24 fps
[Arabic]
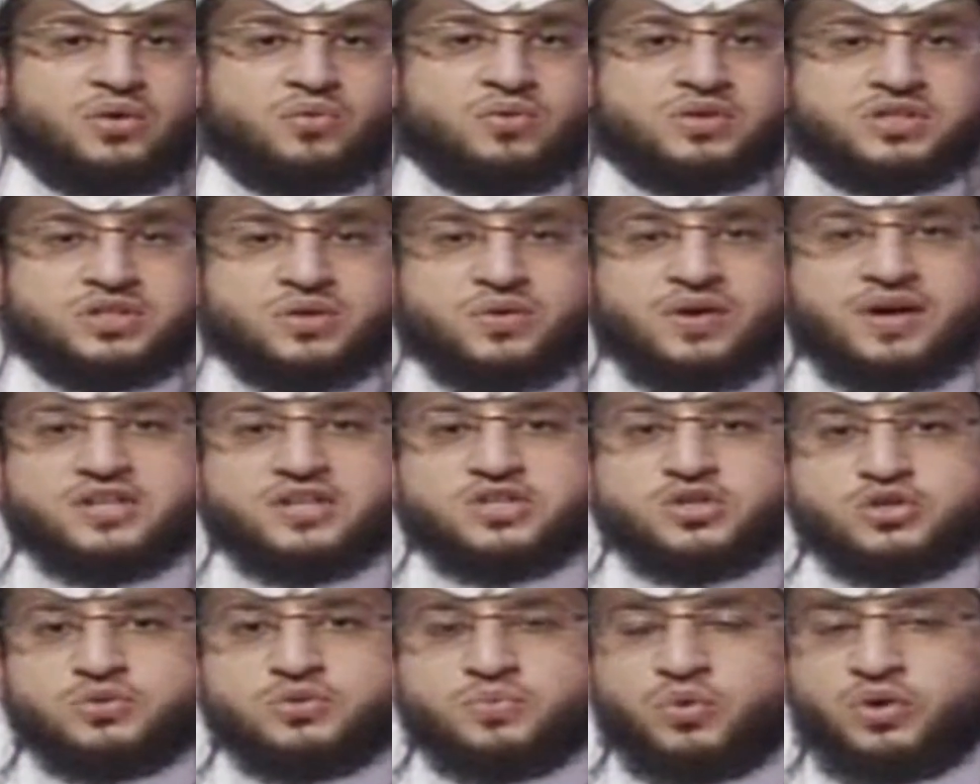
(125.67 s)

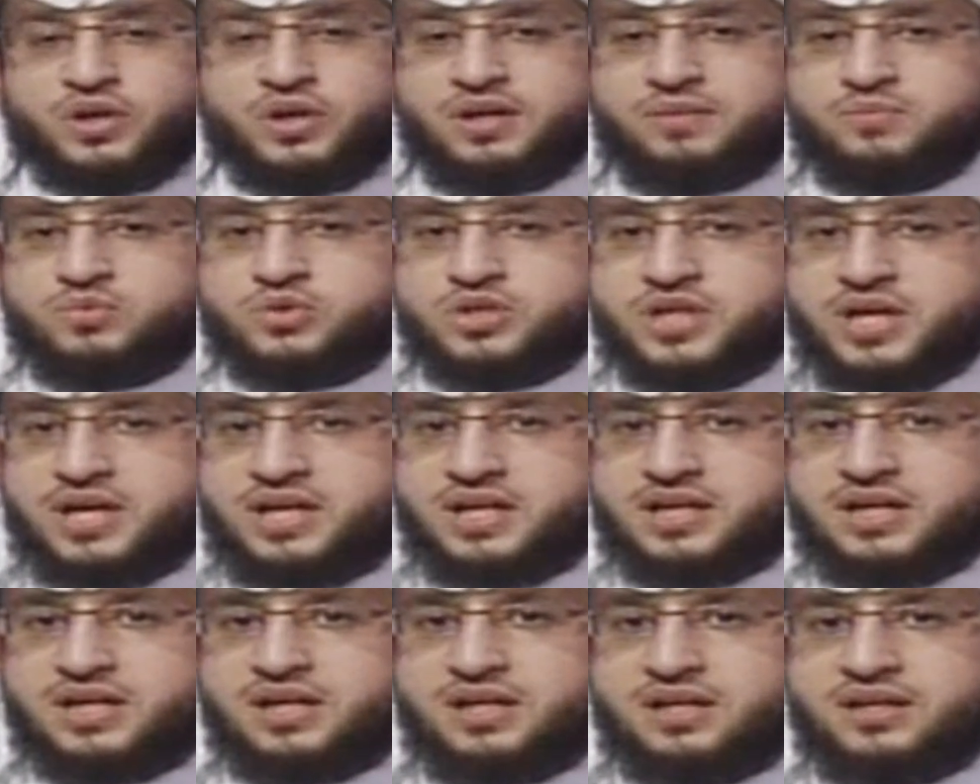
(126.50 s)
وجوائز أسبوعي
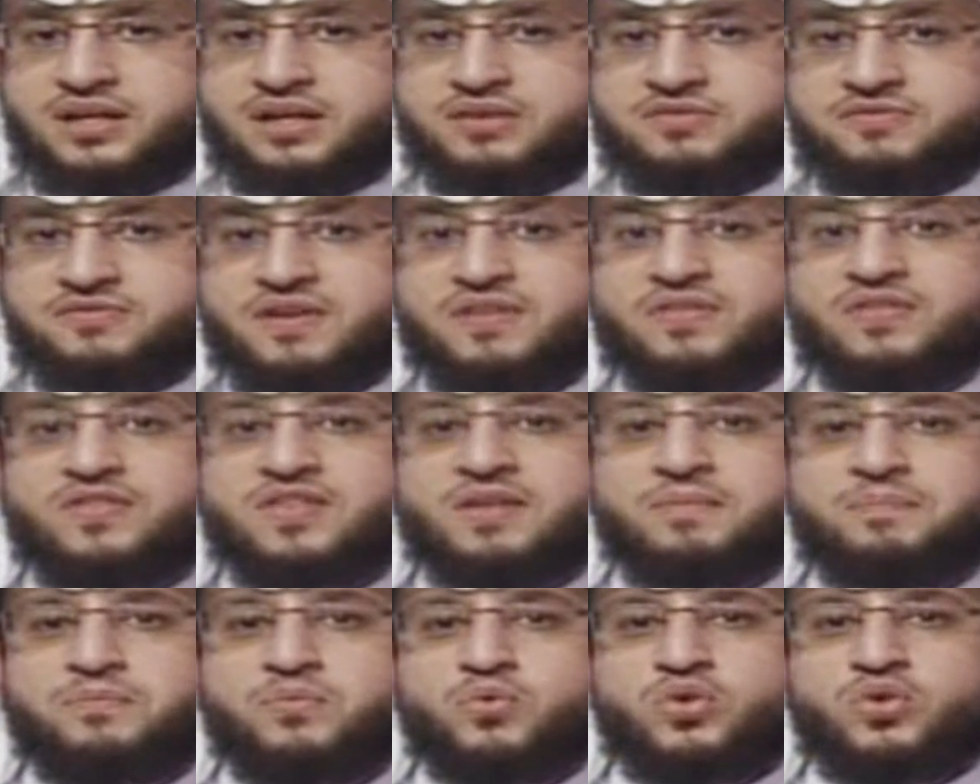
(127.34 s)
المشاركين
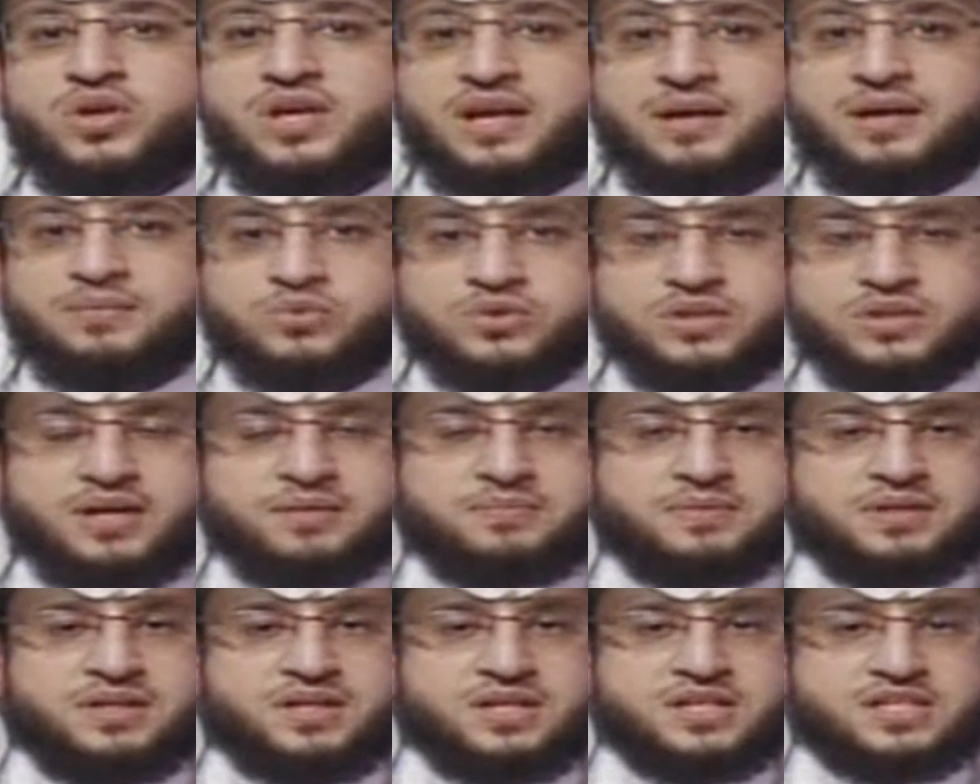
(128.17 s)
فانضموا إلى
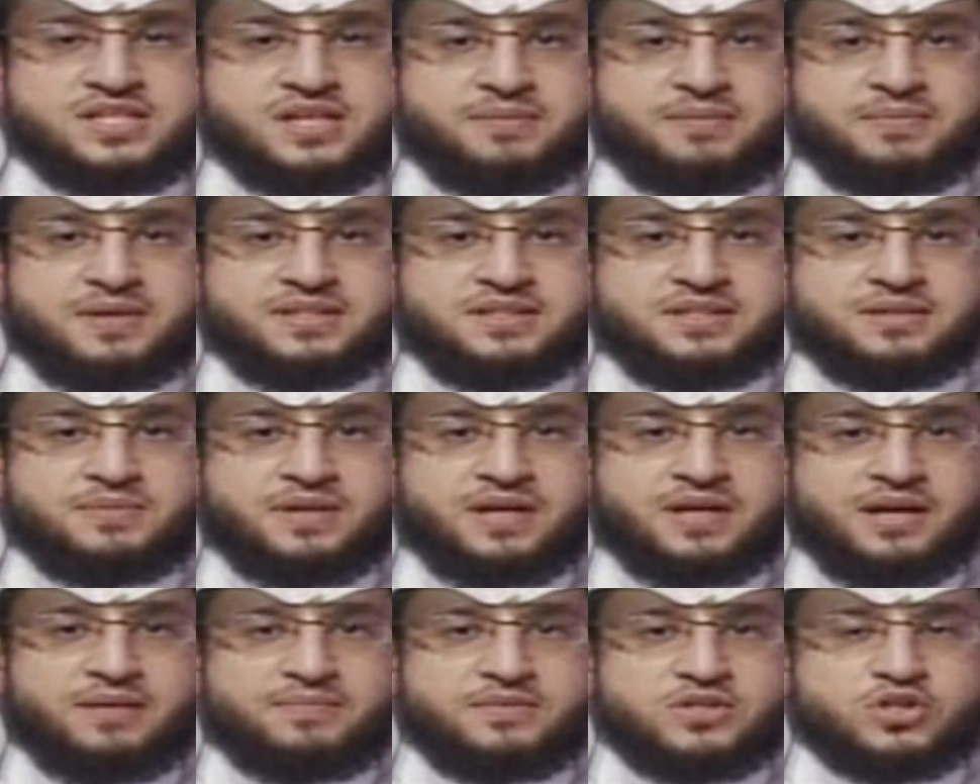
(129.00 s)
متابع حسابات
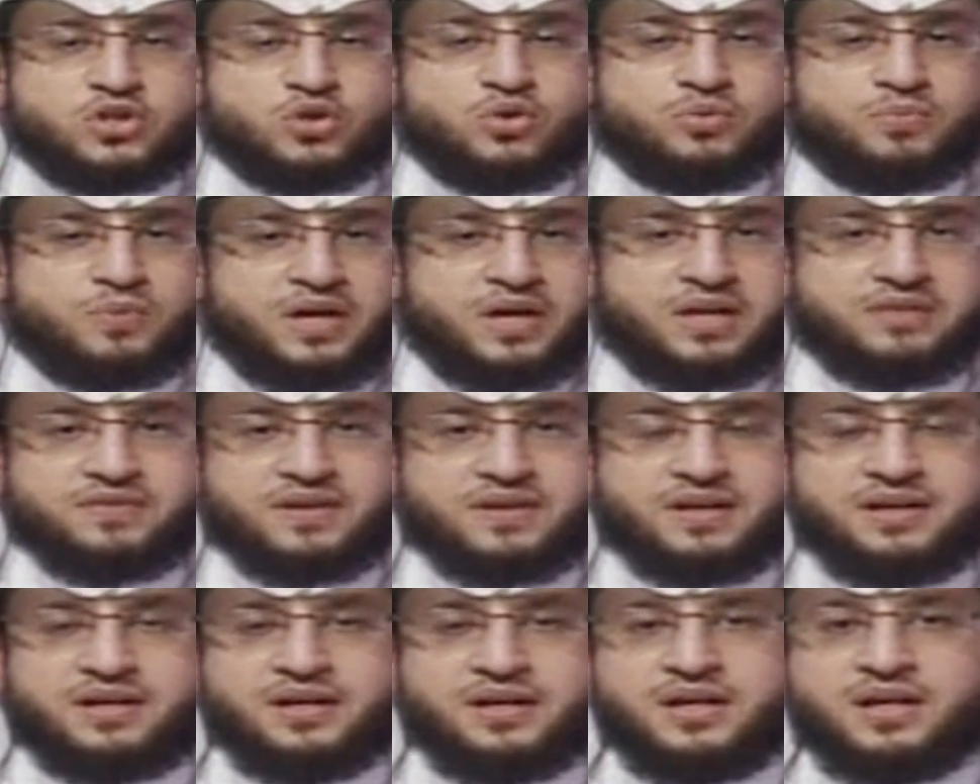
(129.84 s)
برنامجكم معرفة